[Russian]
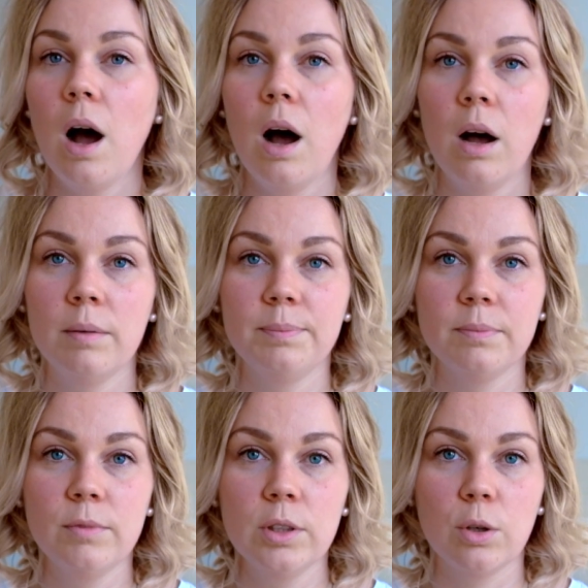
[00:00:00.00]
А
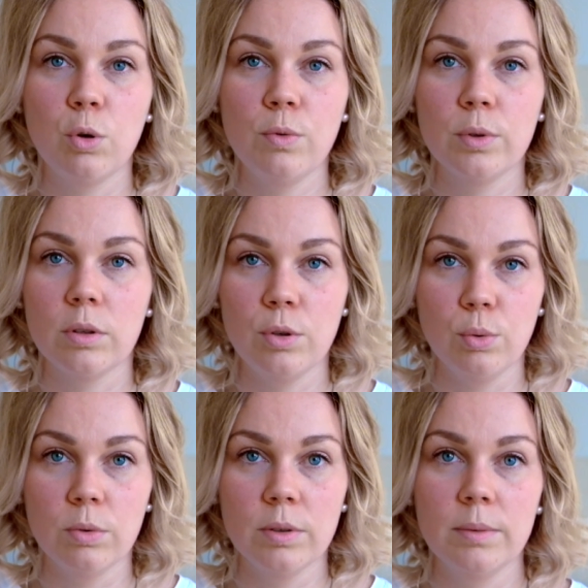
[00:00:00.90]
вот такой вот
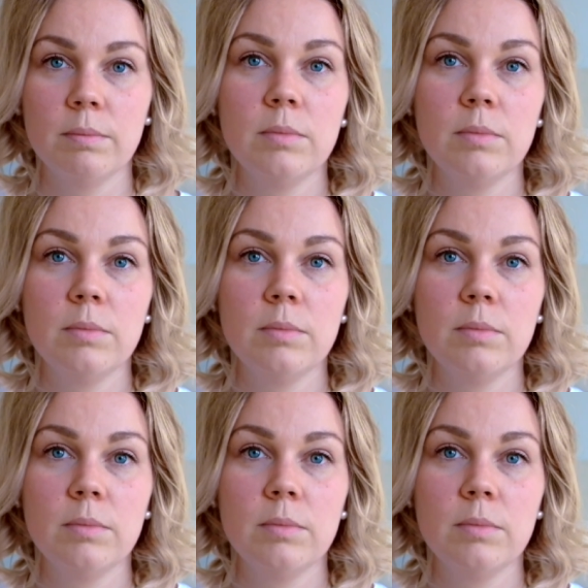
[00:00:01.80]
нюдовый.